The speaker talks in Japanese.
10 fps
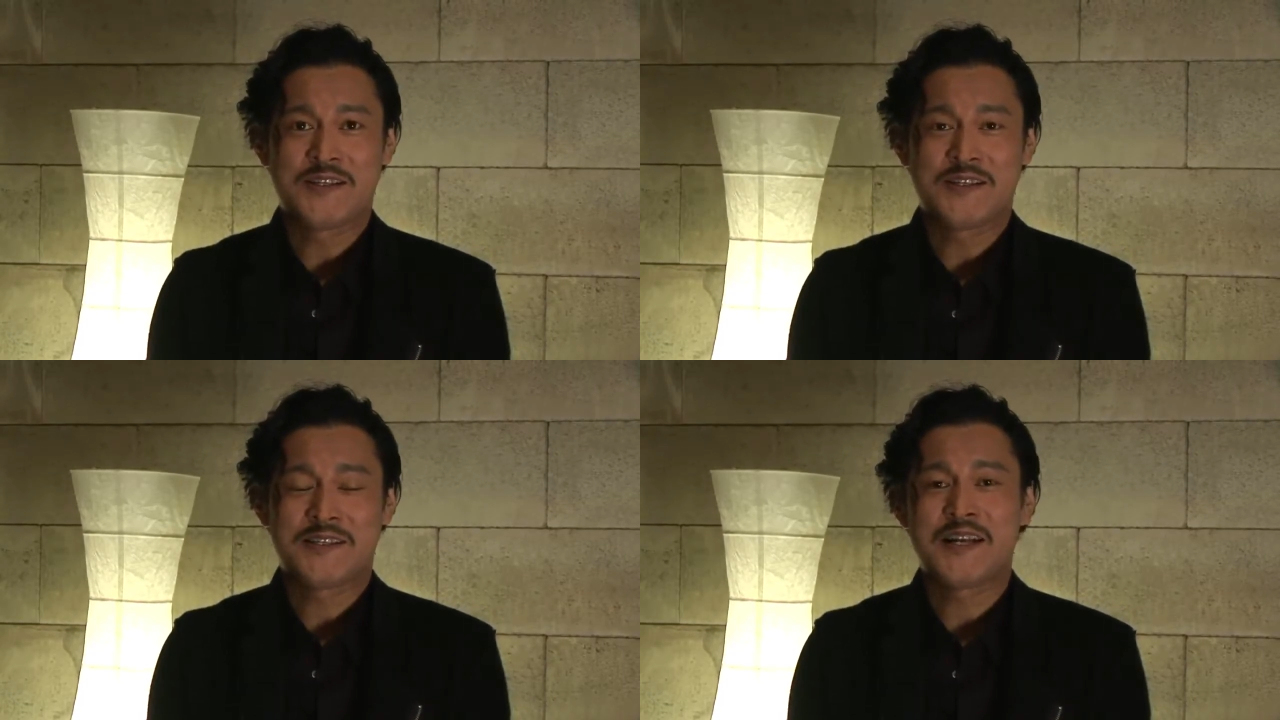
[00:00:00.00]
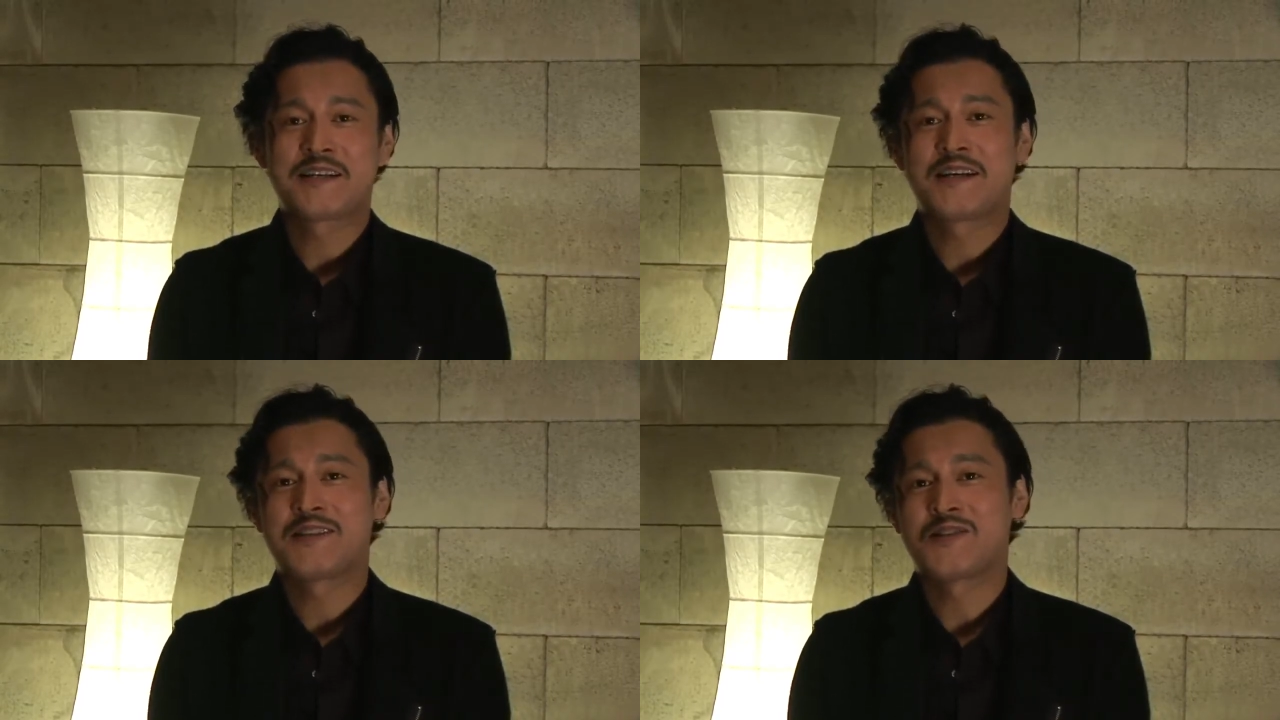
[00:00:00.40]
参
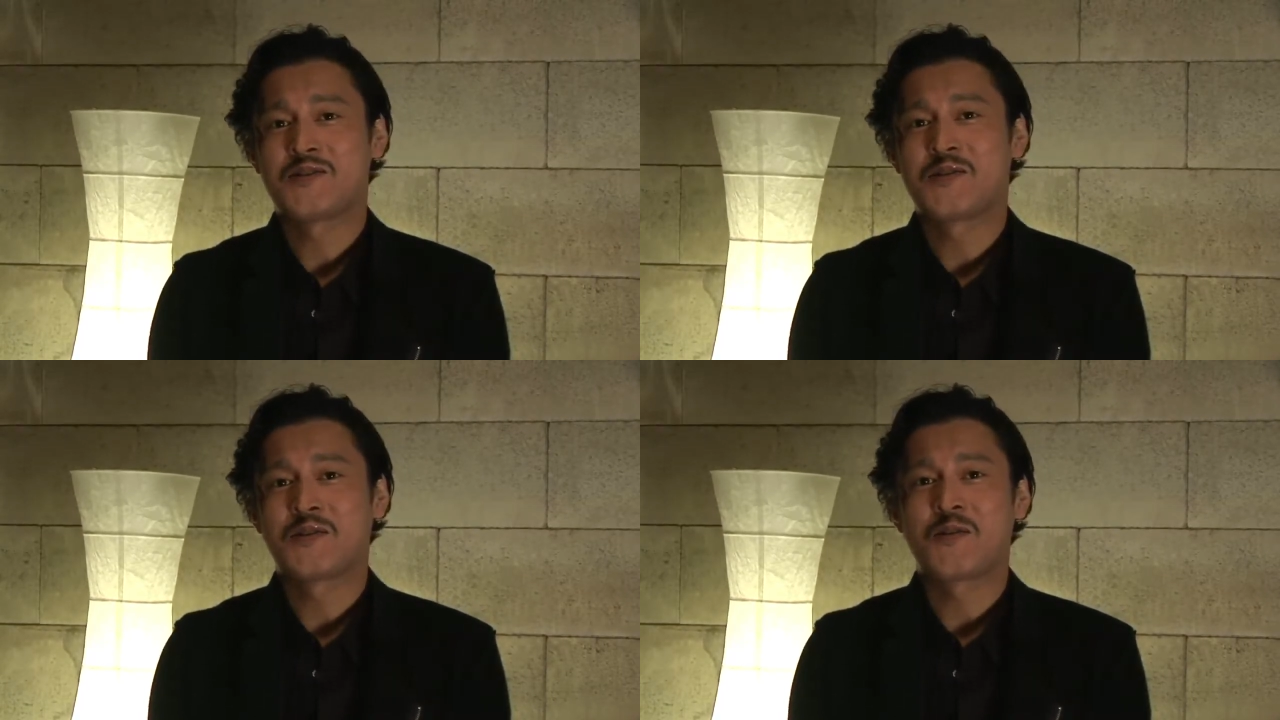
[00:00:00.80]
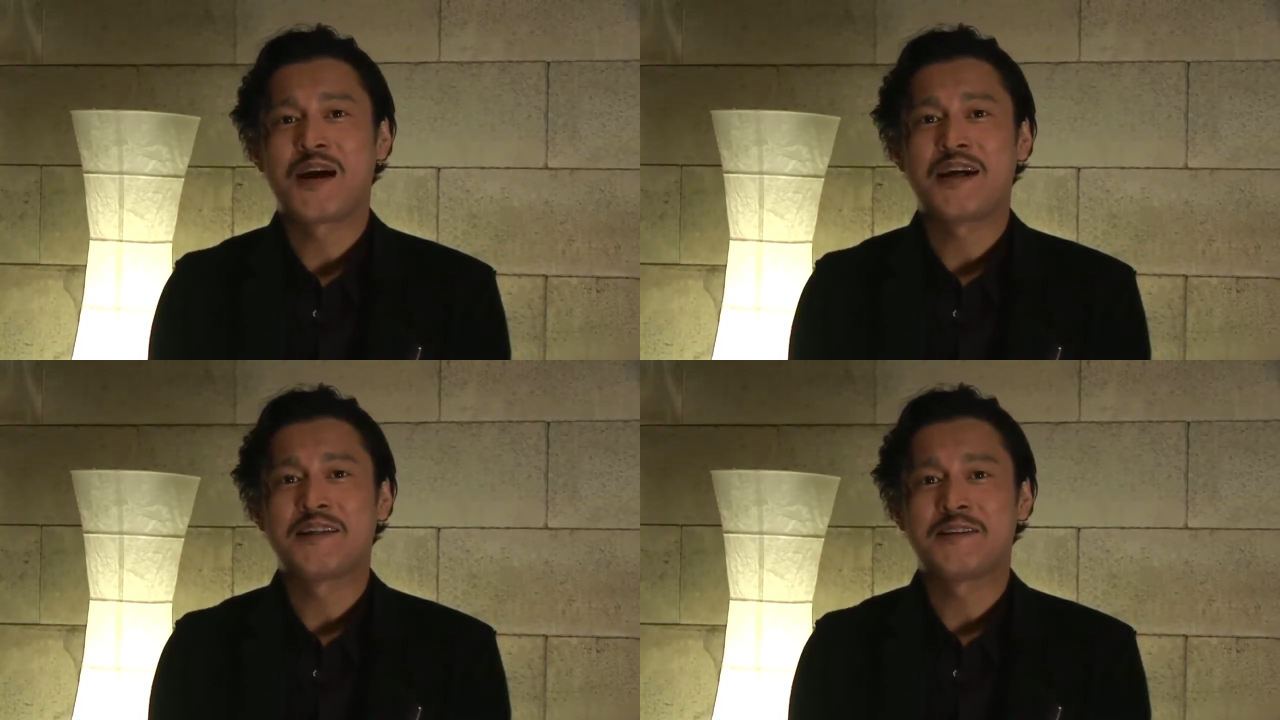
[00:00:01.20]
加すること
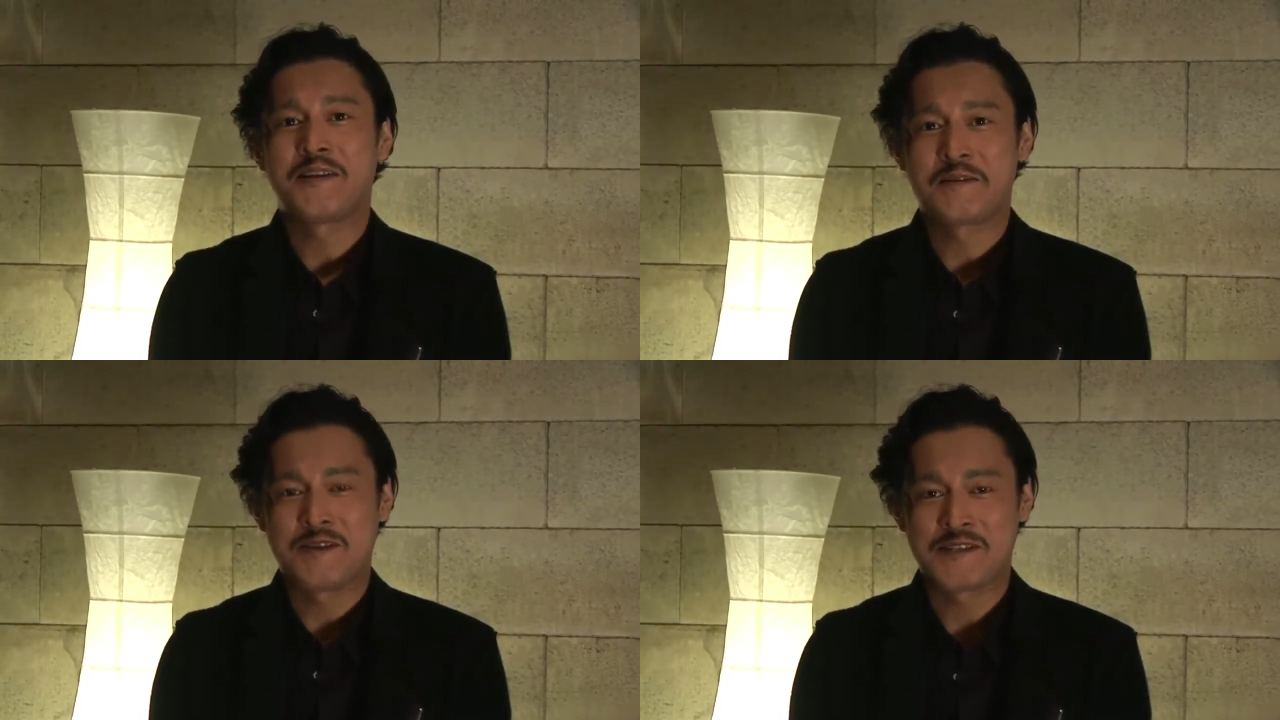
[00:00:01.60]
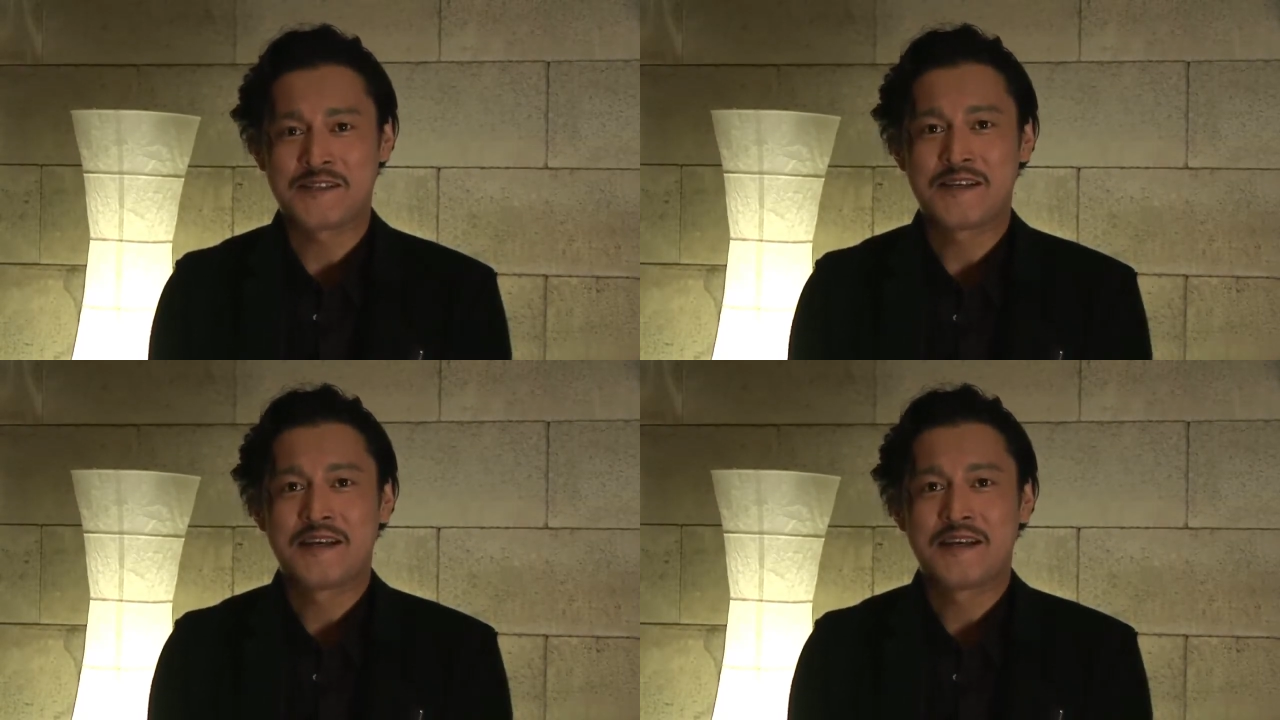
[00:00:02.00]
ができます